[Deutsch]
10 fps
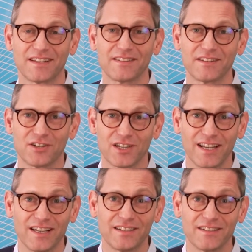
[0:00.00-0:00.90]
ganz
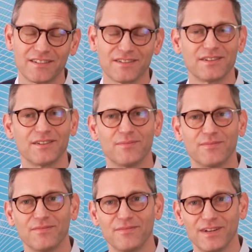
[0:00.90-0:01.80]
entscheidendes,
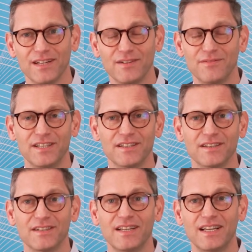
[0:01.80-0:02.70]
ähm, weil wir